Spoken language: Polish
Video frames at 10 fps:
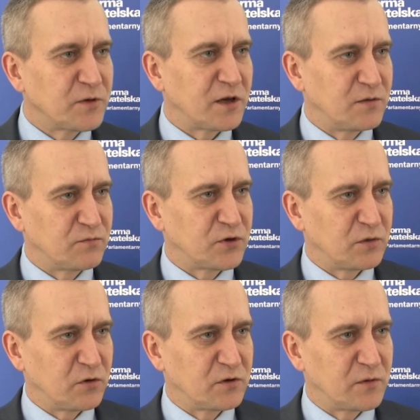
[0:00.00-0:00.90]
takim
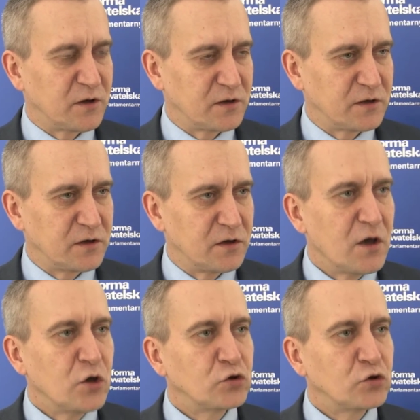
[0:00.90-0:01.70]
przedmiotem krytyki.